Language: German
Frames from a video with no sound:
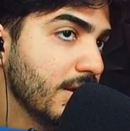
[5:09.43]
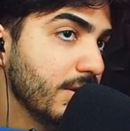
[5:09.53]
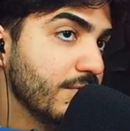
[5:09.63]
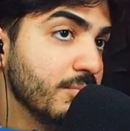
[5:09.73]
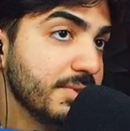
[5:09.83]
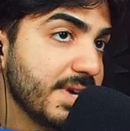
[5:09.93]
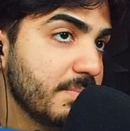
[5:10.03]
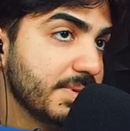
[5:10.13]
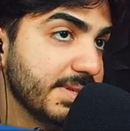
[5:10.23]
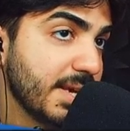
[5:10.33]
Für mich habe
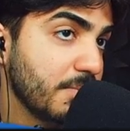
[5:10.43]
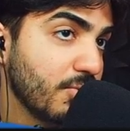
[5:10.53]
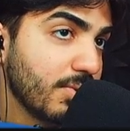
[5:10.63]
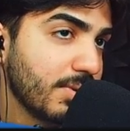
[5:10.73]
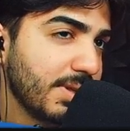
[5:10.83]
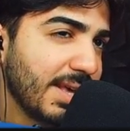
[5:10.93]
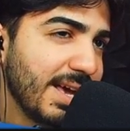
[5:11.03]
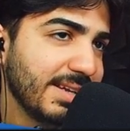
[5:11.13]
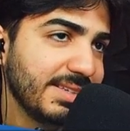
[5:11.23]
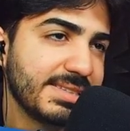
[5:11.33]
ich, ich habe noch
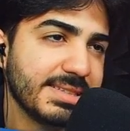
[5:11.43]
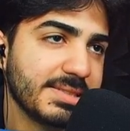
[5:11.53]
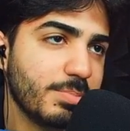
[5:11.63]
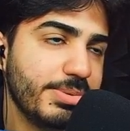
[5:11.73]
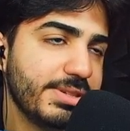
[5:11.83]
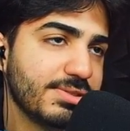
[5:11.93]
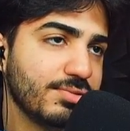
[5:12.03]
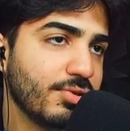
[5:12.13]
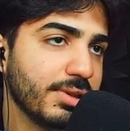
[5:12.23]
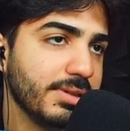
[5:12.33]
kein richtiges Bild so
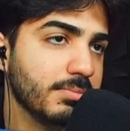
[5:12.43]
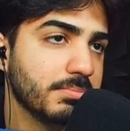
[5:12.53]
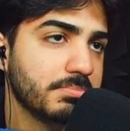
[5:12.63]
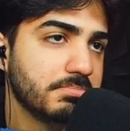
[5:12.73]
von ihm.